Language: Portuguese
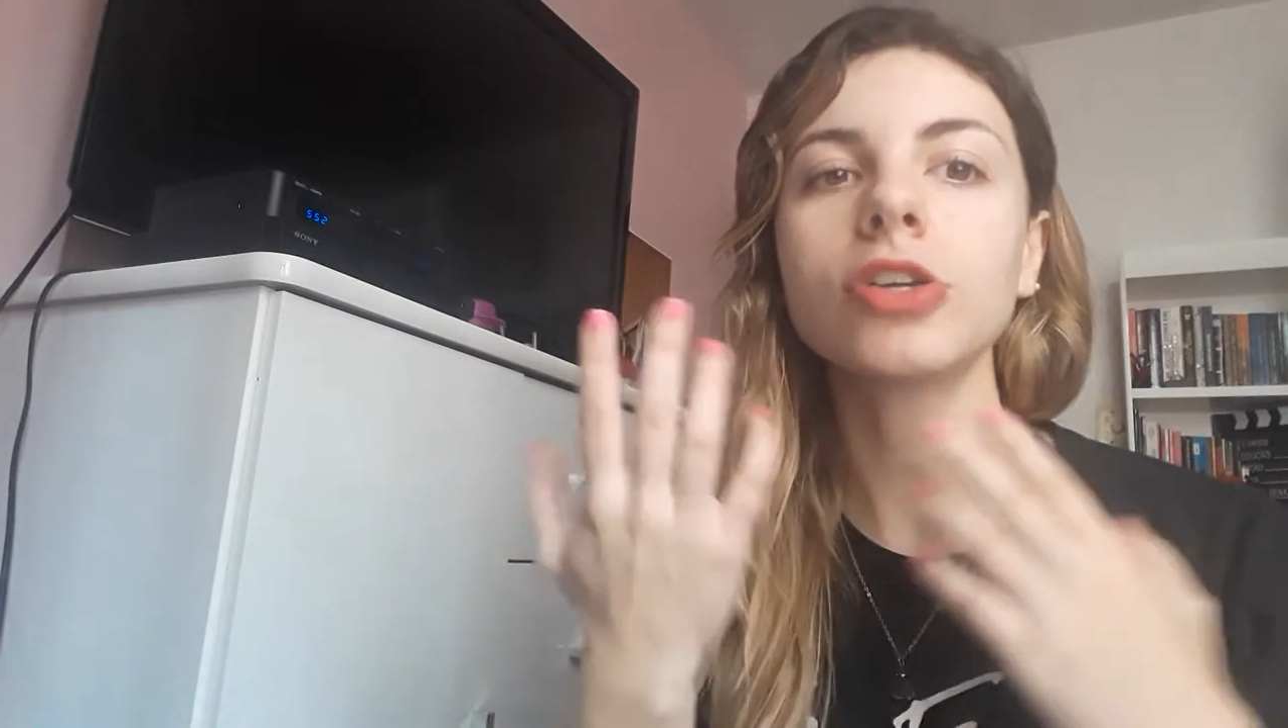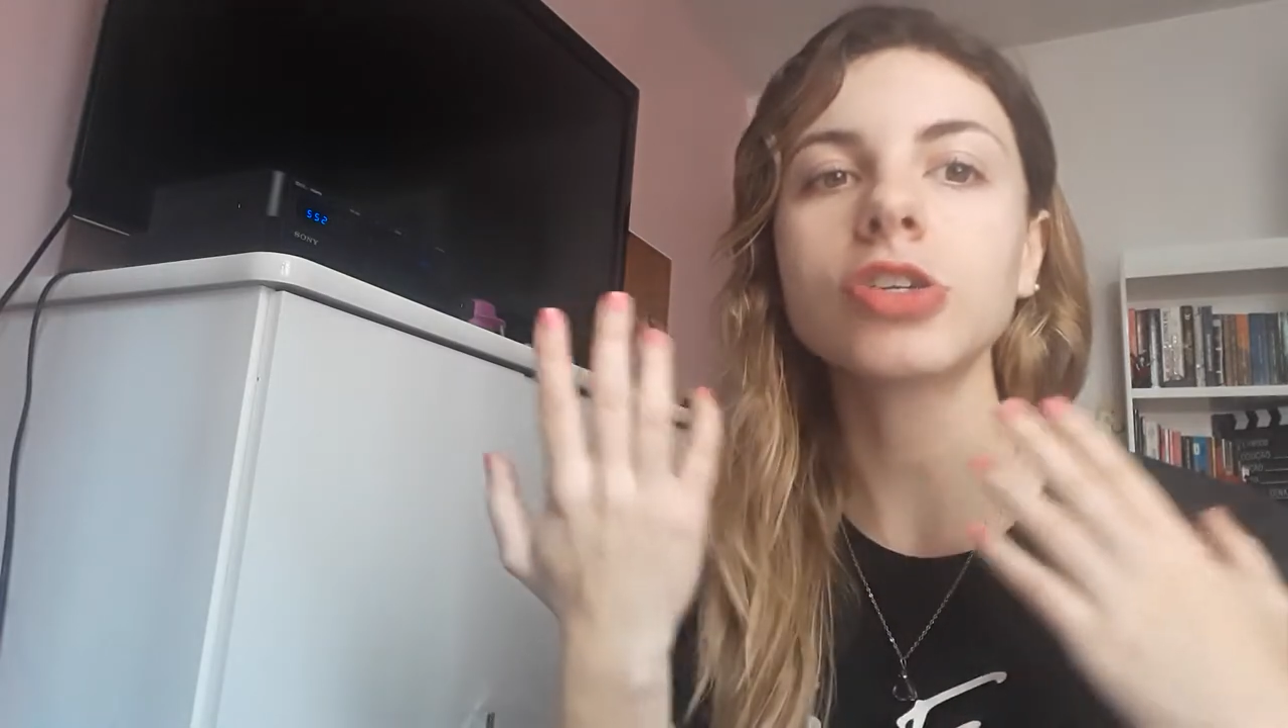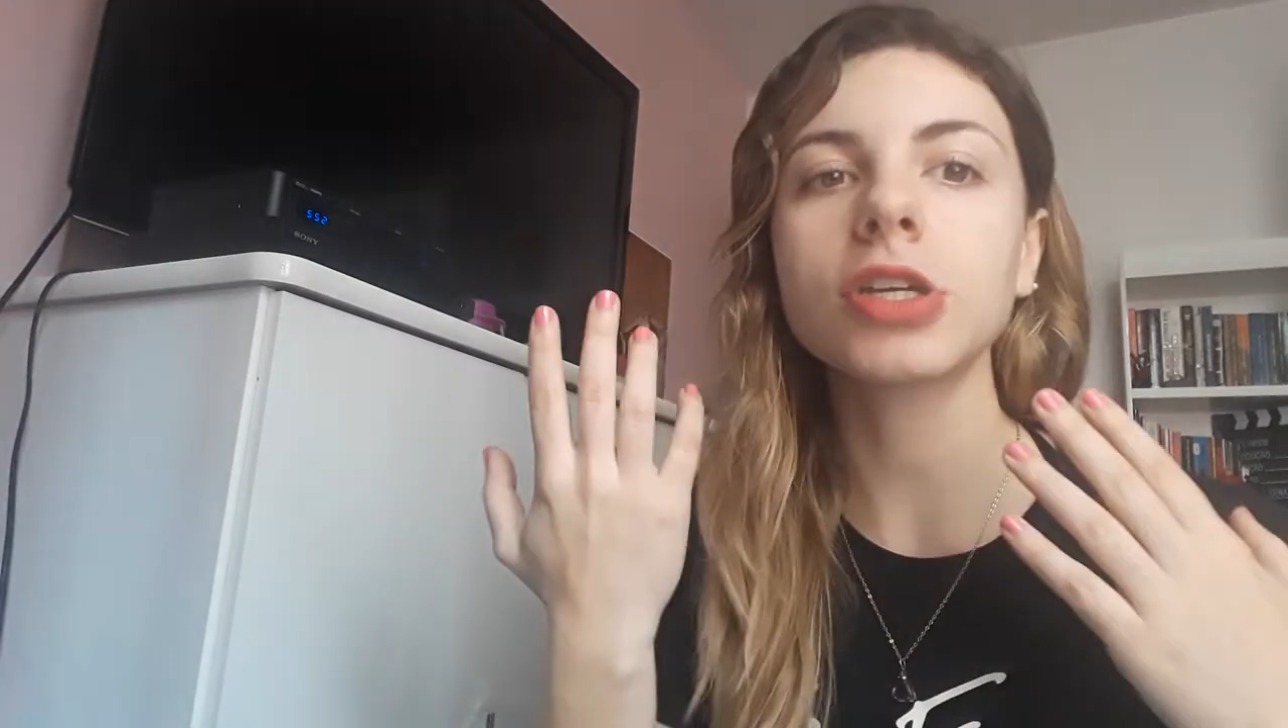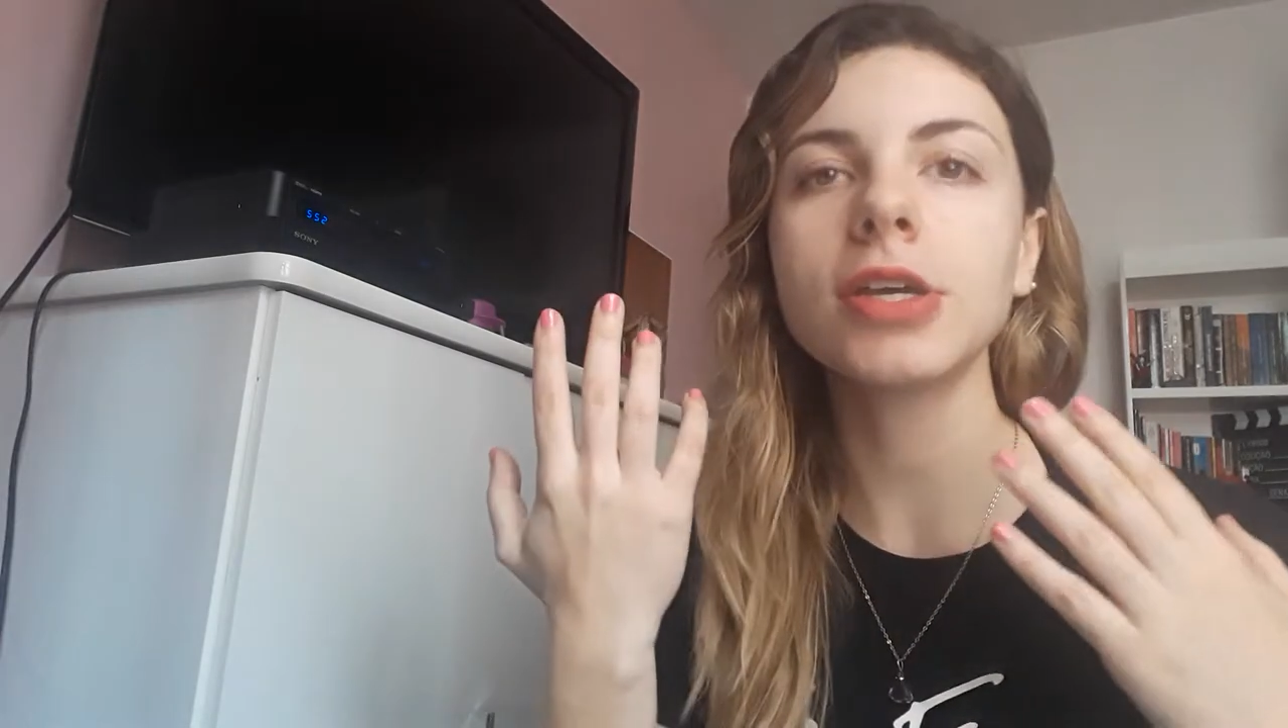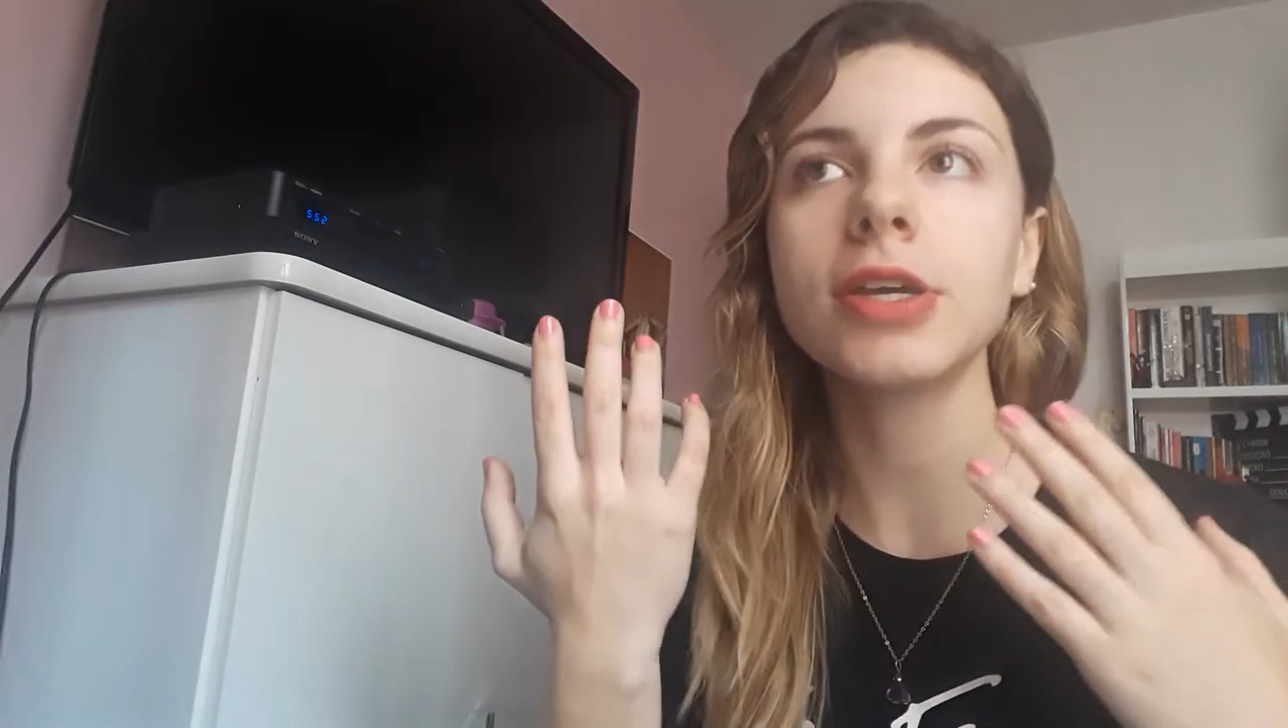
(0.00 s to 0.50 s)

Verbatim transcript: acho que